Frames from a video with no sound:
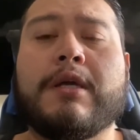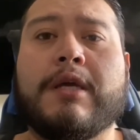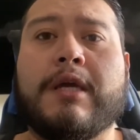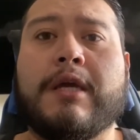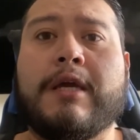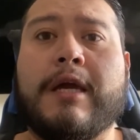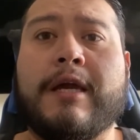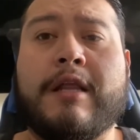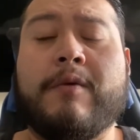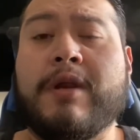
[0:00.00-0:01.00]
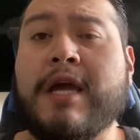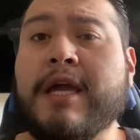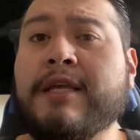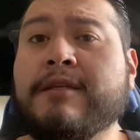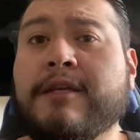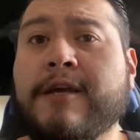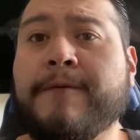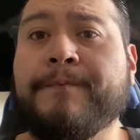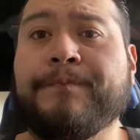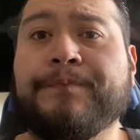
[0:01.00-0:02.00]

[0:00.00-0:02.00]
Y, la verdad, este,